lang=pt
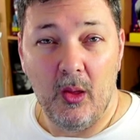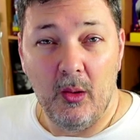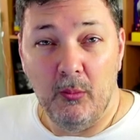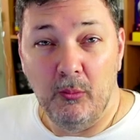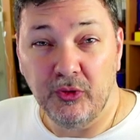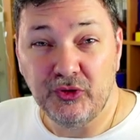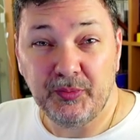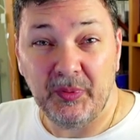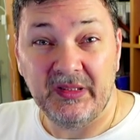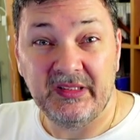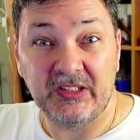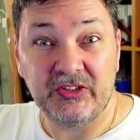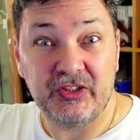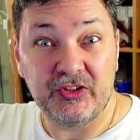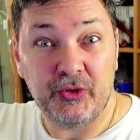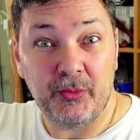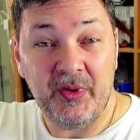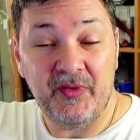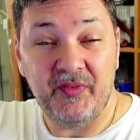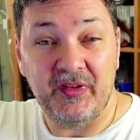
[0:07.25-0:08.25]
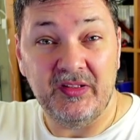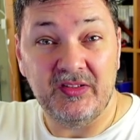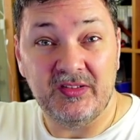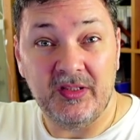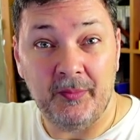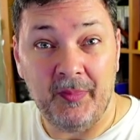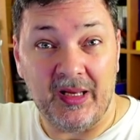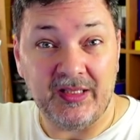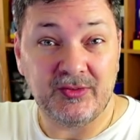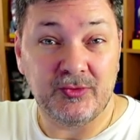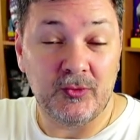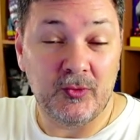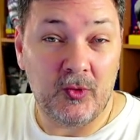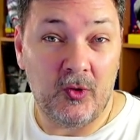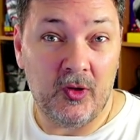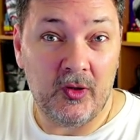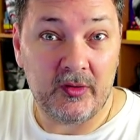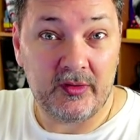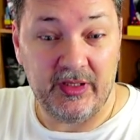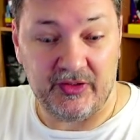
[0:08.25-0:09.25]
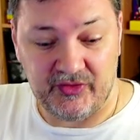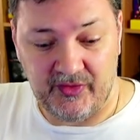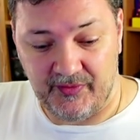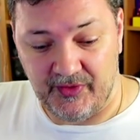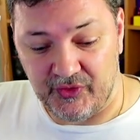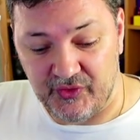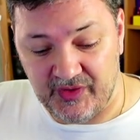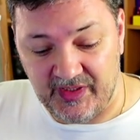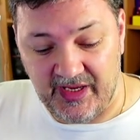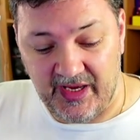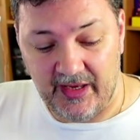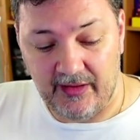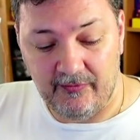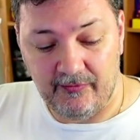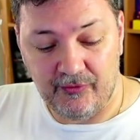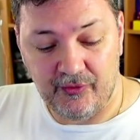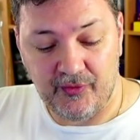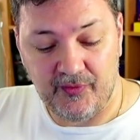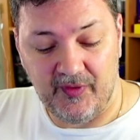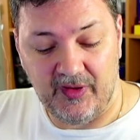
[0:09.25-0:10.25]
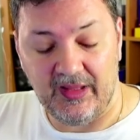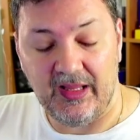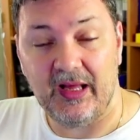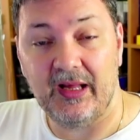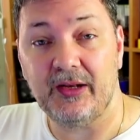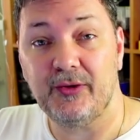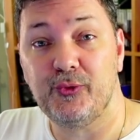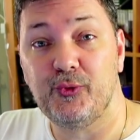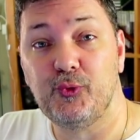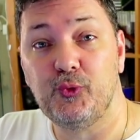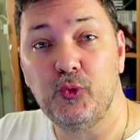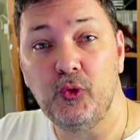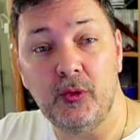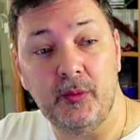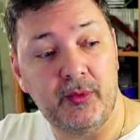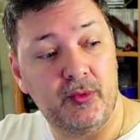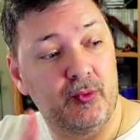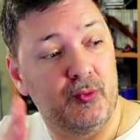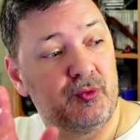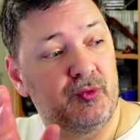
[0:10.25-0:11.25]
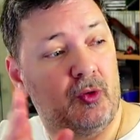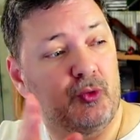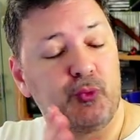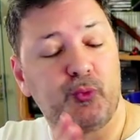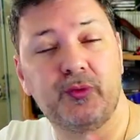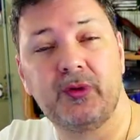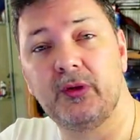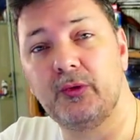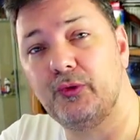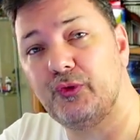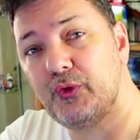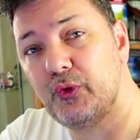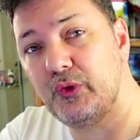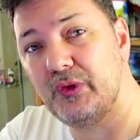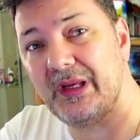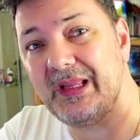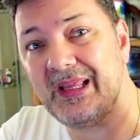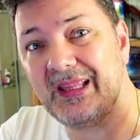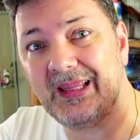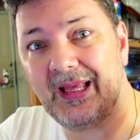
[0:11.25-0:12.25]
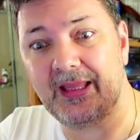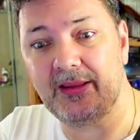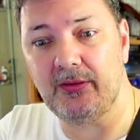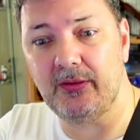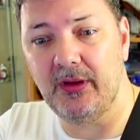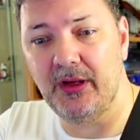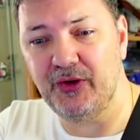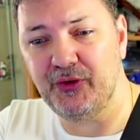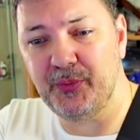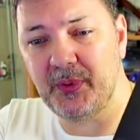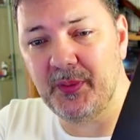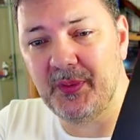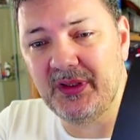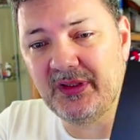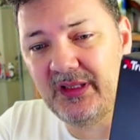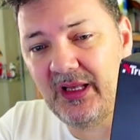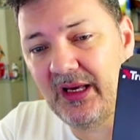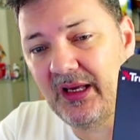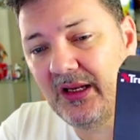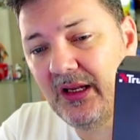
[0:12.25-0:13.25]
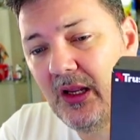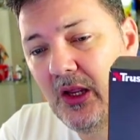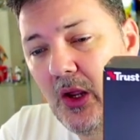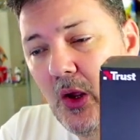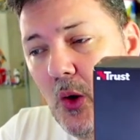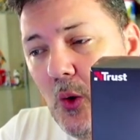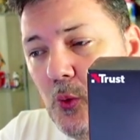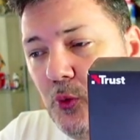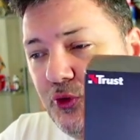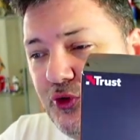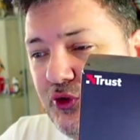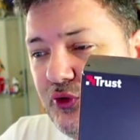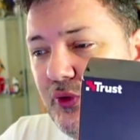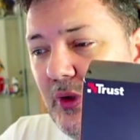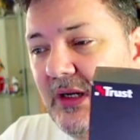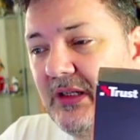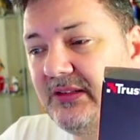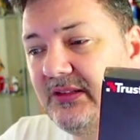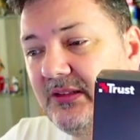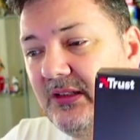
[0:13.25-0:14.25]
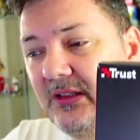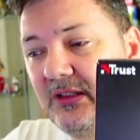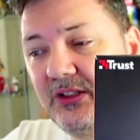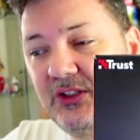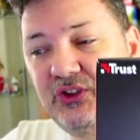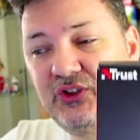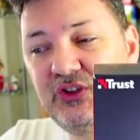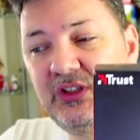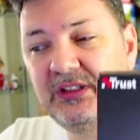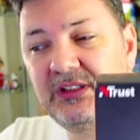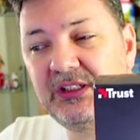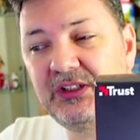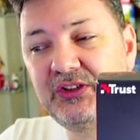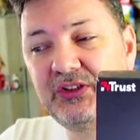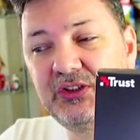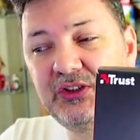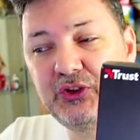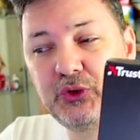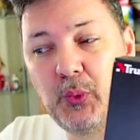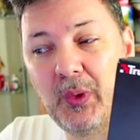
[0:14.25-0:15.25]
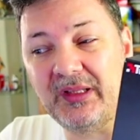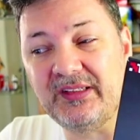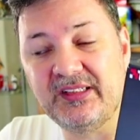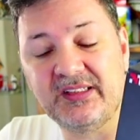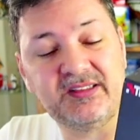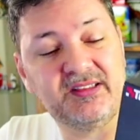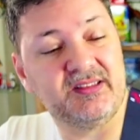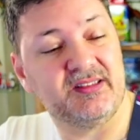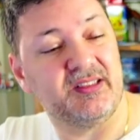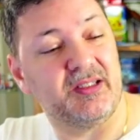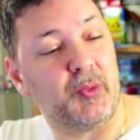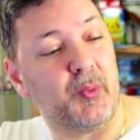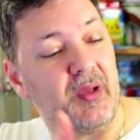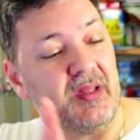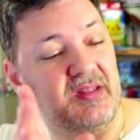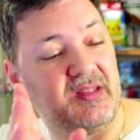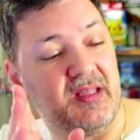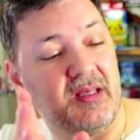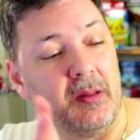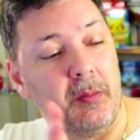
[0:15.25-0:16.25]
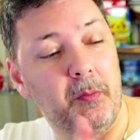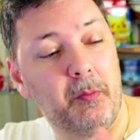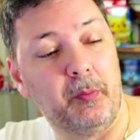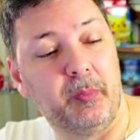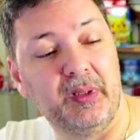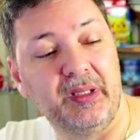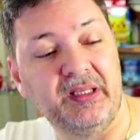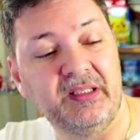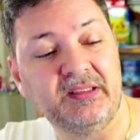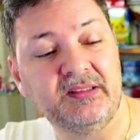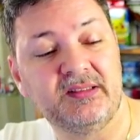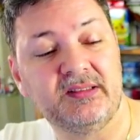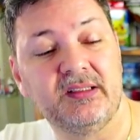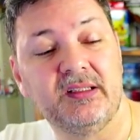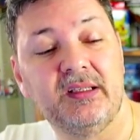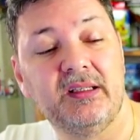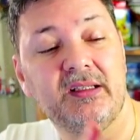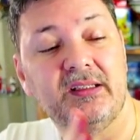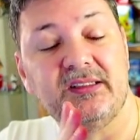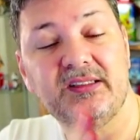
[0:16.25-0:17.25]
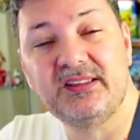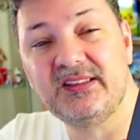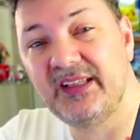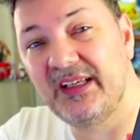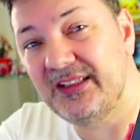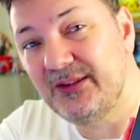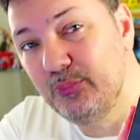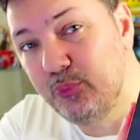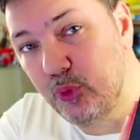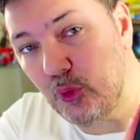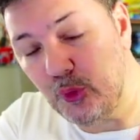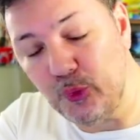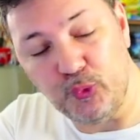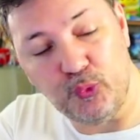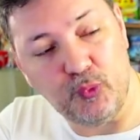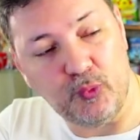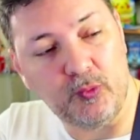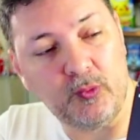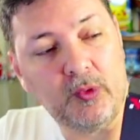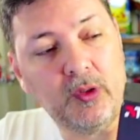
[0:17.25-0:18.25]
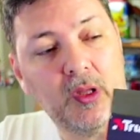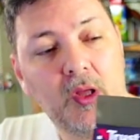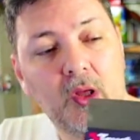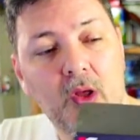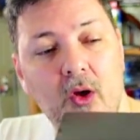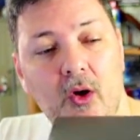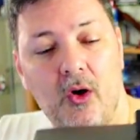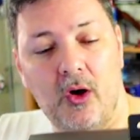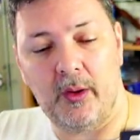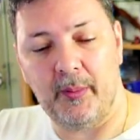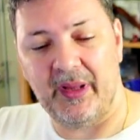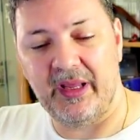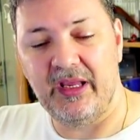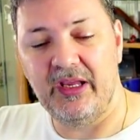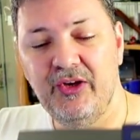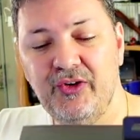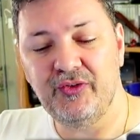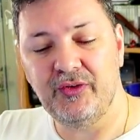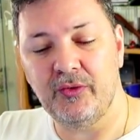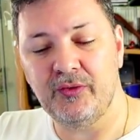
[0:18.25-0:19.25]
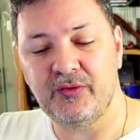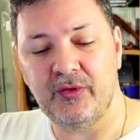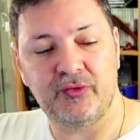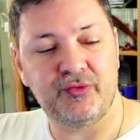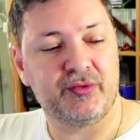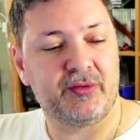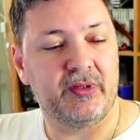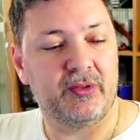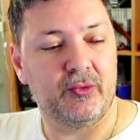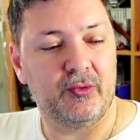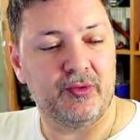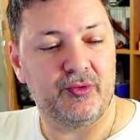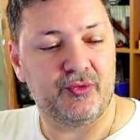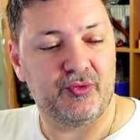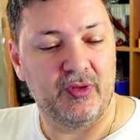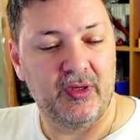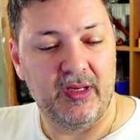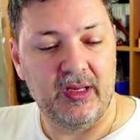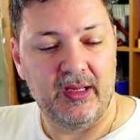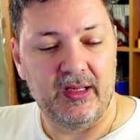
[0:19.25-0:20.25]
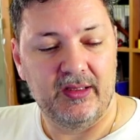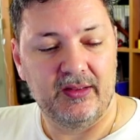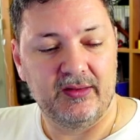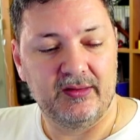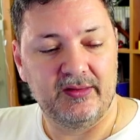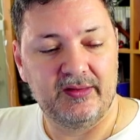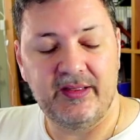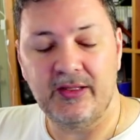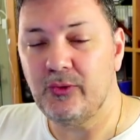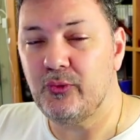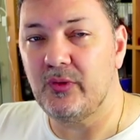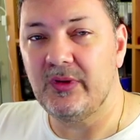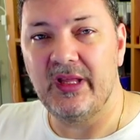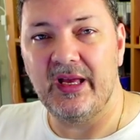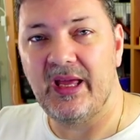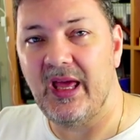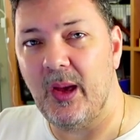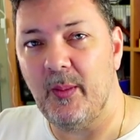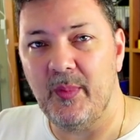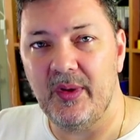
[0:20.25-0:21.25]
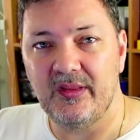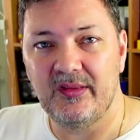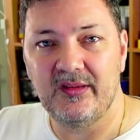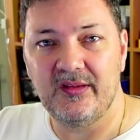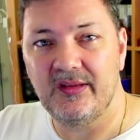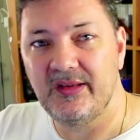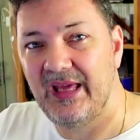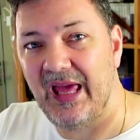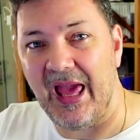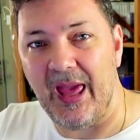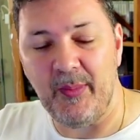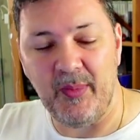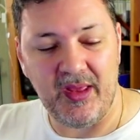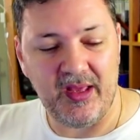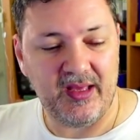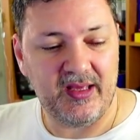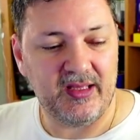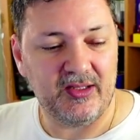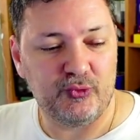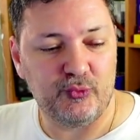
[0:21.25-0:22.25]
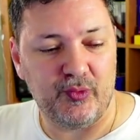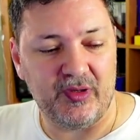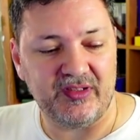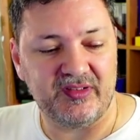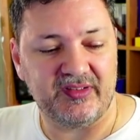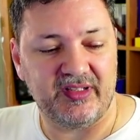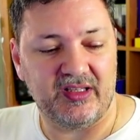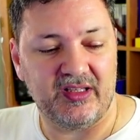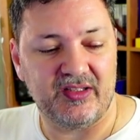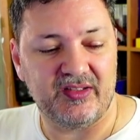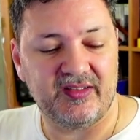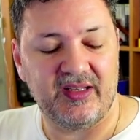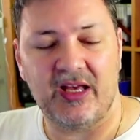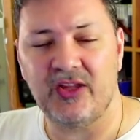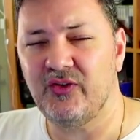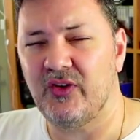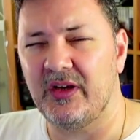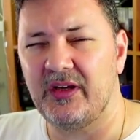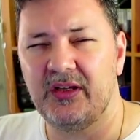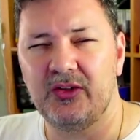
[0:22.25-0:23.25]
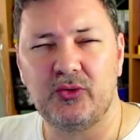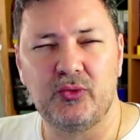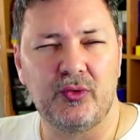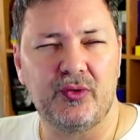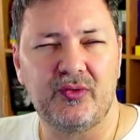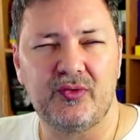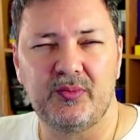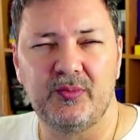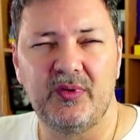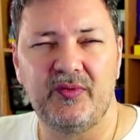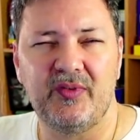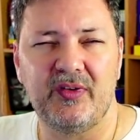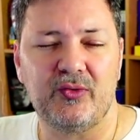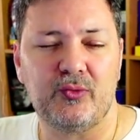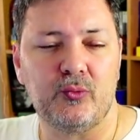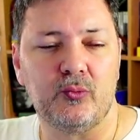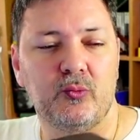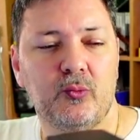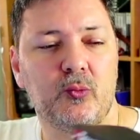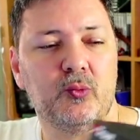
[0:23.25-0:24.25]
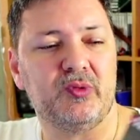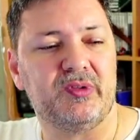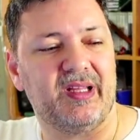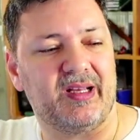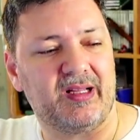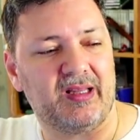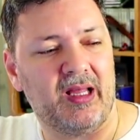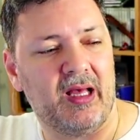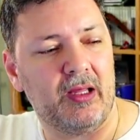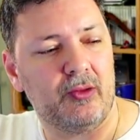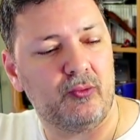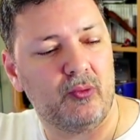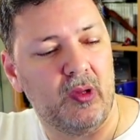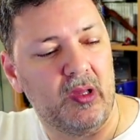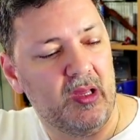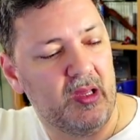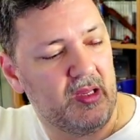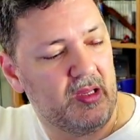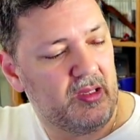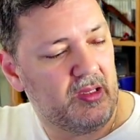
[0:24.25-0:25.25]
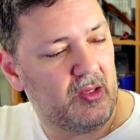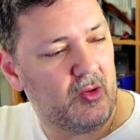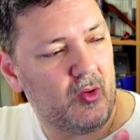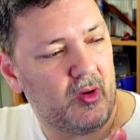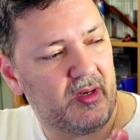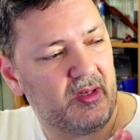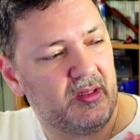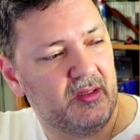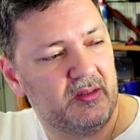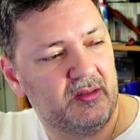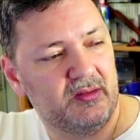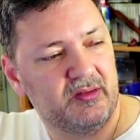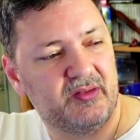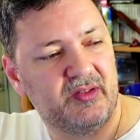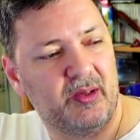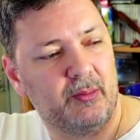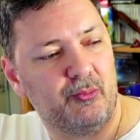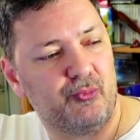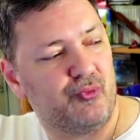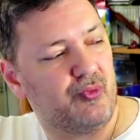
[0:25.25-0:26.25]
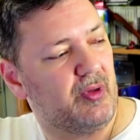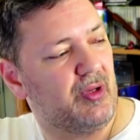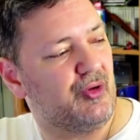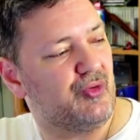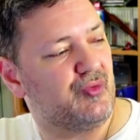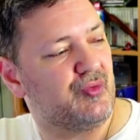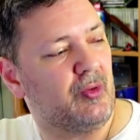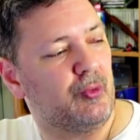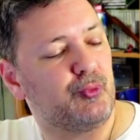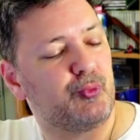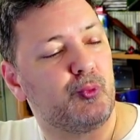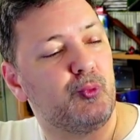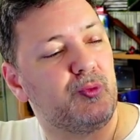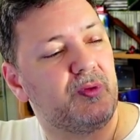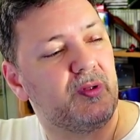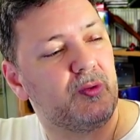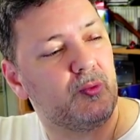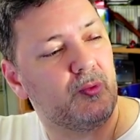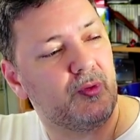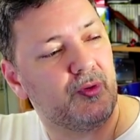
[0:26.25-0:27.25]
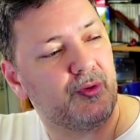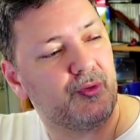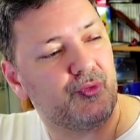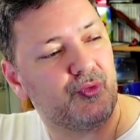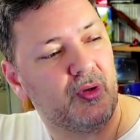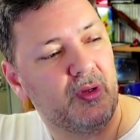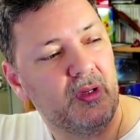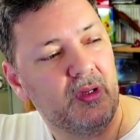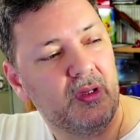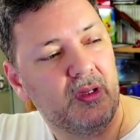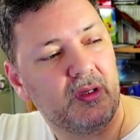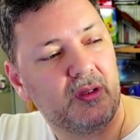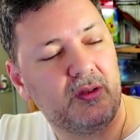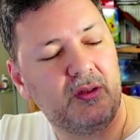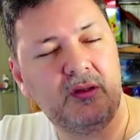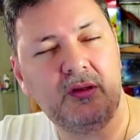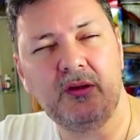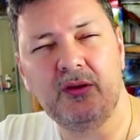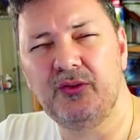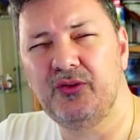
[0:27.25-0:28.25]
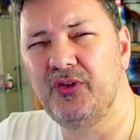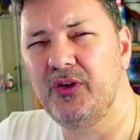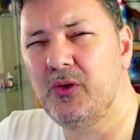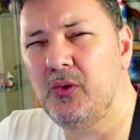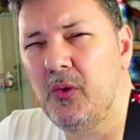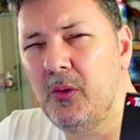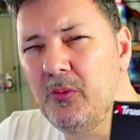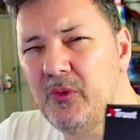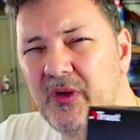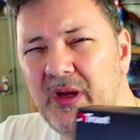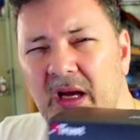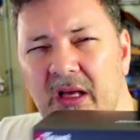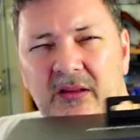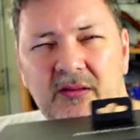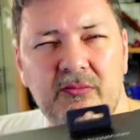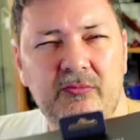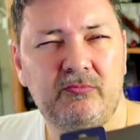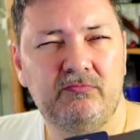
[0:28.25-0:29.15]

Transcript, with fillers: Boas Splitters, sejam bem-vindos a mais um blog. Desta vez quero-vos falar sobre os escutadores que eu tenho andado a experimentar, os Trust GTX 450 Blizz 7.1. Ora bem, isto é um auscultadores dentro da gama de gaming que a Trust tem lançado. Já aqui trouxe uma vez um, um teclado e agora temos estes escutadores que chegam ao mercado